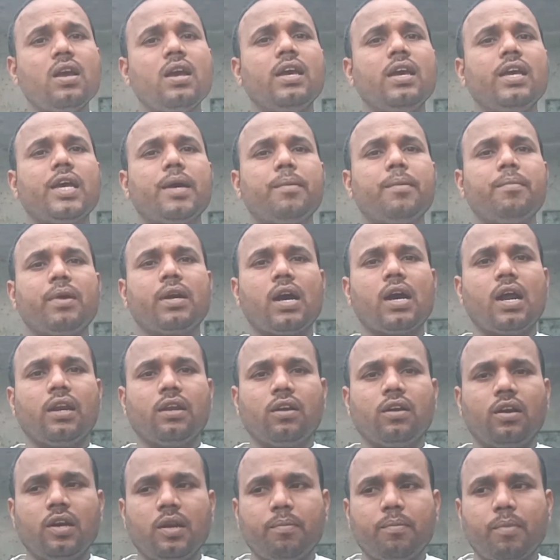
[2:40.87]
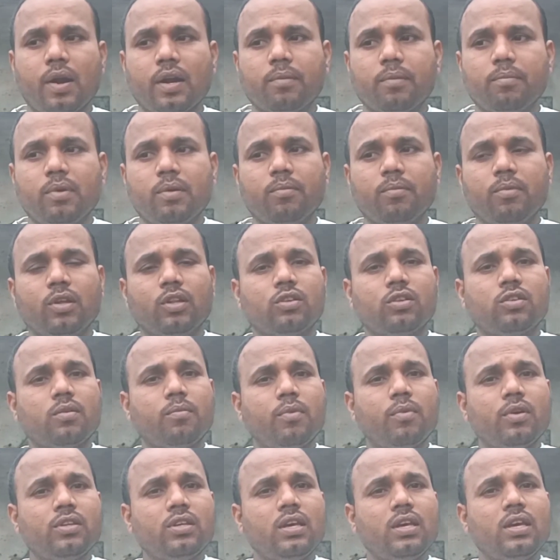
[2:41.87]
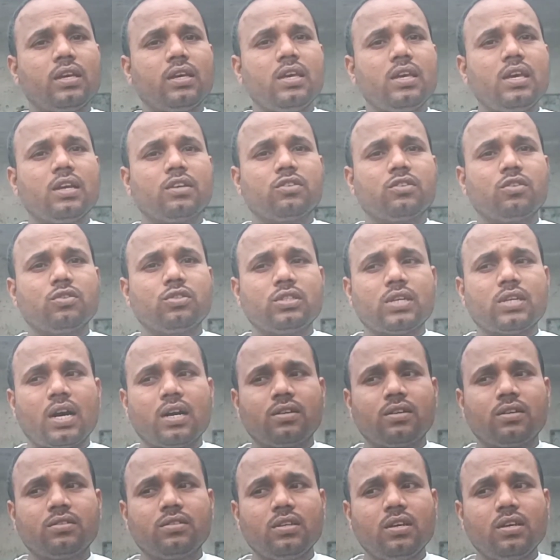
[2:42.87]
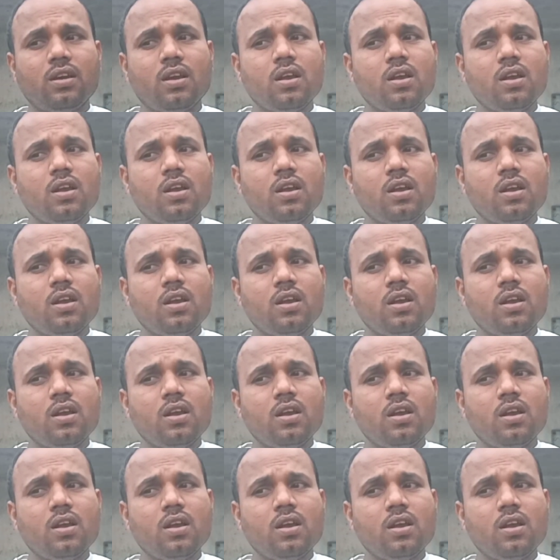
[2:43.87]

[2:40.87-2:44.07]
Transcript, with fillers: या मैकेनिकल डिपार्टमेंट में तो समझ जाइए कि 160 से